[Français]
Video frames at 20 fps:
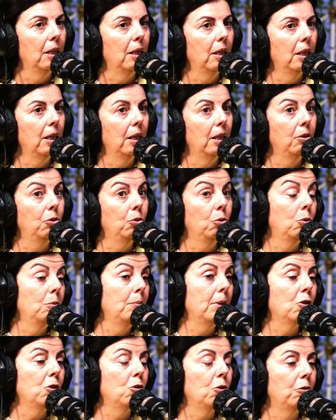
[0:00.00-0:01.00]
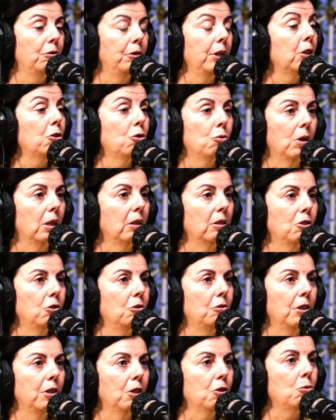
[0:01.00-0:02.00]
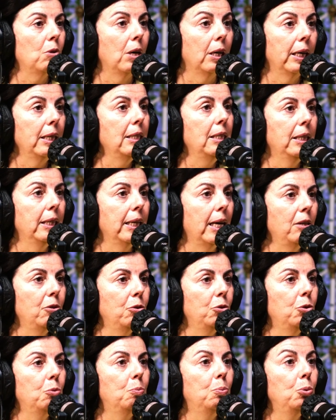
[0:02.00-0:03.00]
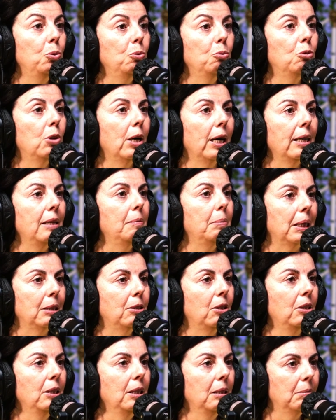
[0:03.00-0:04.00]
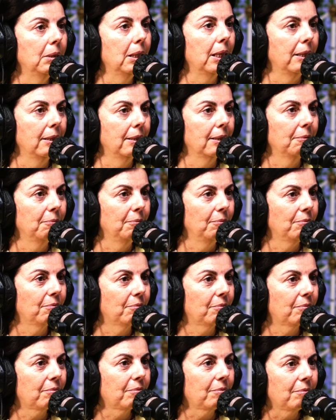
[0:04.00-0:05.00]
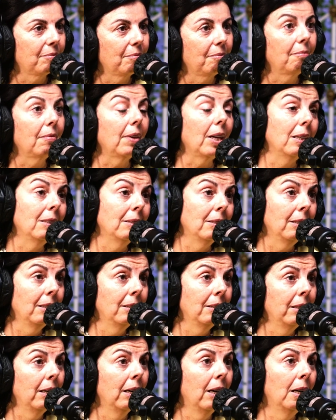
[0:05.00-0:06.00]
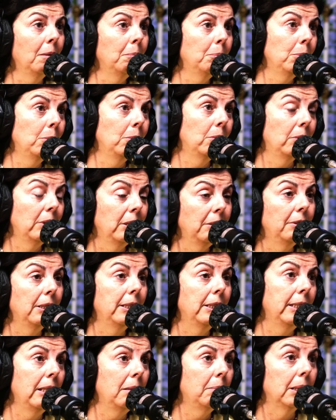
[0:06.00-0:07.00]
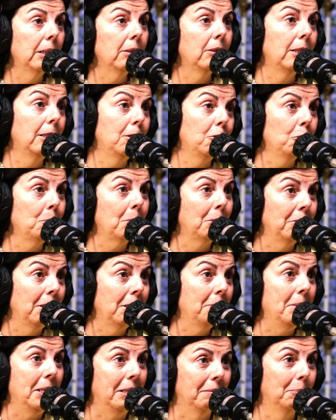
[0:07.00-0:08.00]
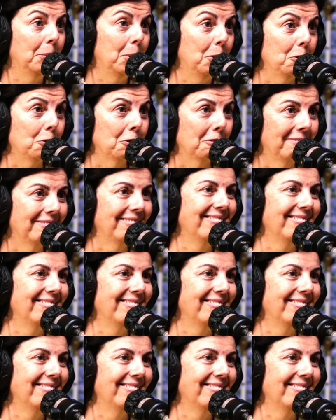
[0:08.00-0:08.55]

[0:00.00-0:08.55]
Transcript: Et du coup, ben, je fais un choix. Je fais un choix radical de ne plus voir les personnes qui me stressent ce qui était un peu difficile parce que c'était des gens de ma famille proche.